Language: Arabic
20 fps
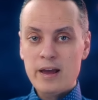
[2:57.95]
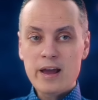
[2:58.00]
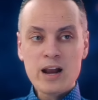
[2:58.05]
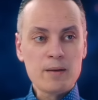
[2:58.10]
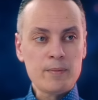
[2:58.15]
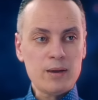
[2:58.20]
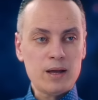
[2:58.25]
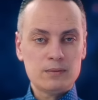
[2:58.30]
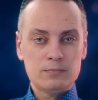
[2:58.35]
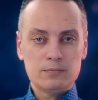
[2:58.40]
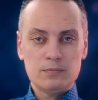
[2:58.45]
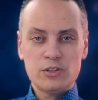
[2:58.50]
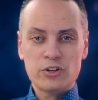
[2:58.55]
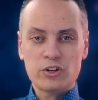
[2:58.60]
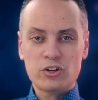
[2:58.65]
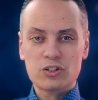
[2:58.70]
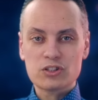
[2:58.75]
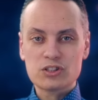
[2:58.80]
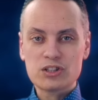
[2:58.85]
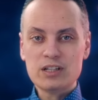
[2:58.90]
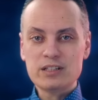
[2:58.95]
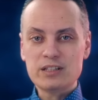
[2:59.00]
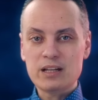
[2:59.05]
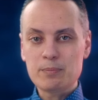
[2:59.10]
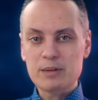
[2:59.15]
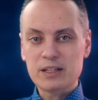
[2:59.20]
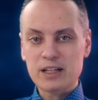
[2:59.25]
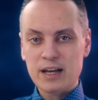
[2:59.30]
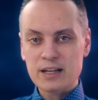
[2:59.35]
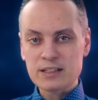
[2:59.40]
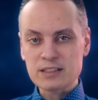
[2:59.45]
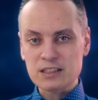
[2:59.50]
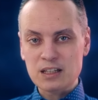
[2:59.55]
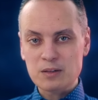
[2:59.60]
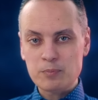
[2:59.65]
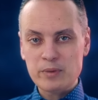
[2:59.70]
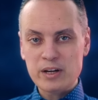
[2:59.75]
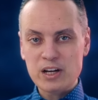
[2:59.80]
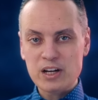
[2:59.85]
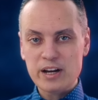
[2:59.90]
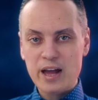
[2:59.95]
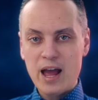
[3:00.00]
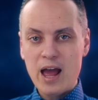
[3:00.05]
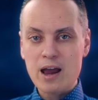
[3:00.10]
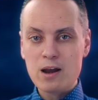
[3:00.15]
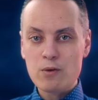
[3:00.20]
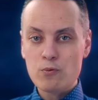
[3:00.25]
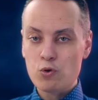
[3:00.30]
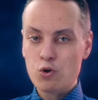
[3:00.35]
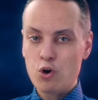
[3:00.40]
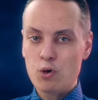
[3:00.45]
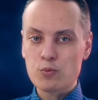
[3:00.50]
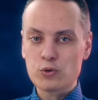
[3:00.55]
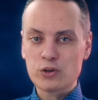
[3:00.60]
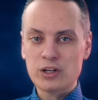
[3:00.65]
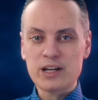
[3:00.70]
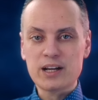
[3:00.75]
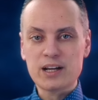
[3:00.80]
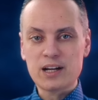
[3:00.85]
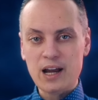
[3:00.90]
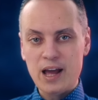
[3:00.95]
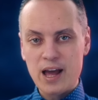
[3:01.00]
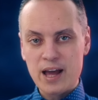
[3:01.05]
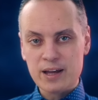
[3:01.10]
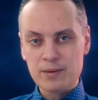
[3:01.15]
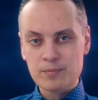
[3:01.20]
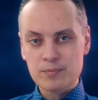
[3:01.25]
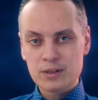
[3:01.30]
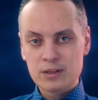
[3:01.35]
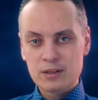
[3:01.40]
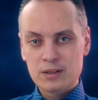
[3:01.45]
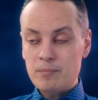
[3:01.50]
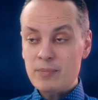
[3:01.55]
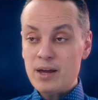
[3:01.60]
هنا بقى الرصيد المتخزن من الجهل والعبوديه للحاكم